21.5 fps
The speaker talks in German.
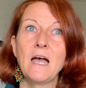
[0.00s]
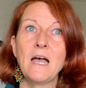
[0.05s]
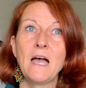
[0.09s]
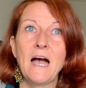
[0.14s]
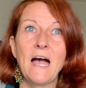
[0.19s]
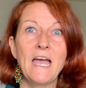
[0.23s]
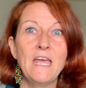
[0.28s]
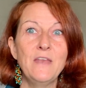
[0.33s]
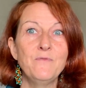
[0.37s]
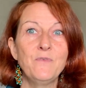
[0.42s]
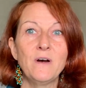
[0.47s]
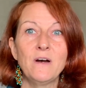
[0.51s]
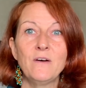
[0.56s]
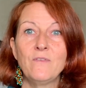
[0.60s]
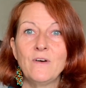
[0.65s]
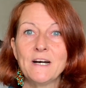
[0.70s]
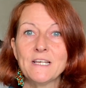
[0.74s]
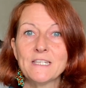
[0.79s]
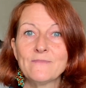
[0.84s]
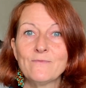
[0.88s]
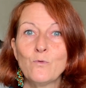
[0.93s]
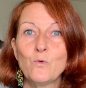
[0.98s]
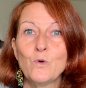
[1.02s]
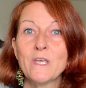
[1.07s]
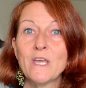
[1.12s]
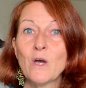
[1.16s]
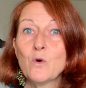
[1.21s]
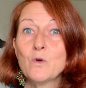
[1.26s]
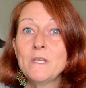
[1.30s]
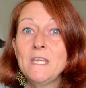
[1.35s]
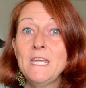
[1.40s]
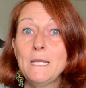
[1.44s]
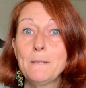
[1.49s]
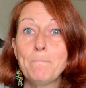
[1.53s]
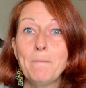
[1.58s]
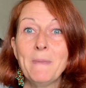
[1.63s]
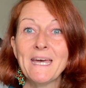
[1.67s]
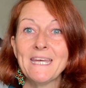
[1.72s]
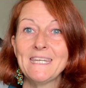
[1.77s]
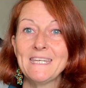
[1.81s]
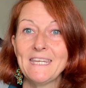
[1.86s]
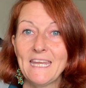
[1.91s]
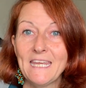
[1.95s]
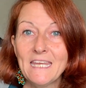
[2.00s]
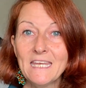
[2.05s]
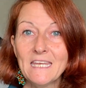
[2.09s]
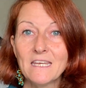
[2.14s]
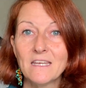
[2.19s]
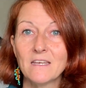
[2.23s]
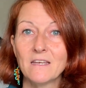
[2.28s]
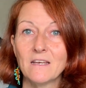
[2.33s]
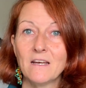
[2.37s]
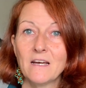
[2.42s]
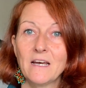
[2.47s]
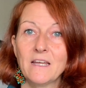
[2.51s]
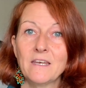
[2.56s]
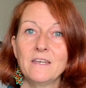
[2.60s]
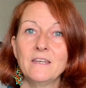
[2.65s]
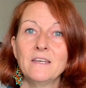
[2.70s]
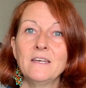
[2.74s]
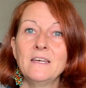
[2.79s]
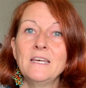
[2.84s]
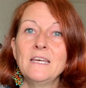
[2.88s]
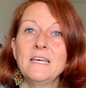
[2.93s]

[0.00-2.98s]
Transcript: Einfach was, wo ich auch nicht mehr denken kann.